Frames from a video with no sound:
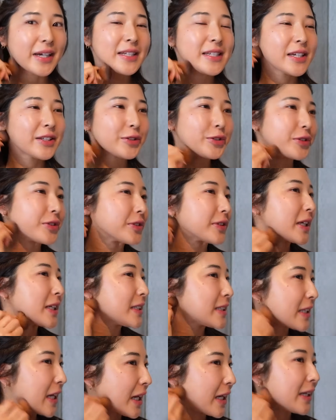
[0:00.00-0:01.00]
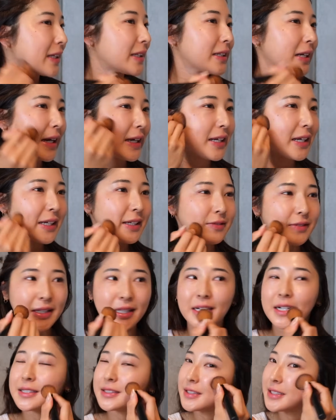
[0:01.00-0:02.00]
アイシャドウを足したいアイラインは
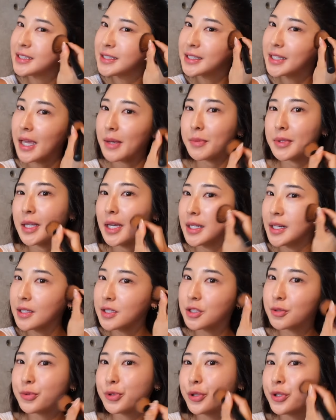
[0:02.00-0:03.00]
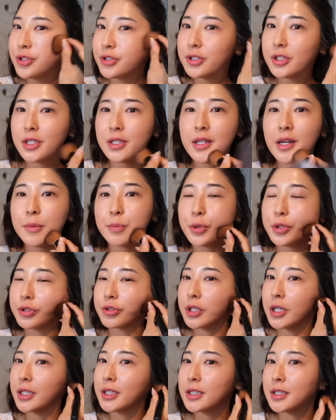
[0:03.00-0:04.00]
長く引きたいみたいな自分の譲れない
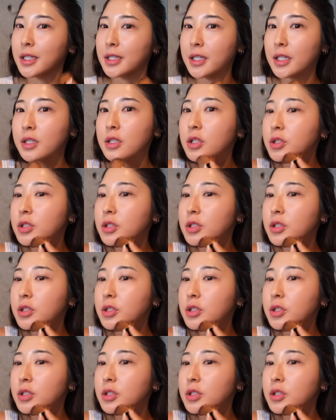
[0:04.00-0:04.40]
ポイントがやってたら結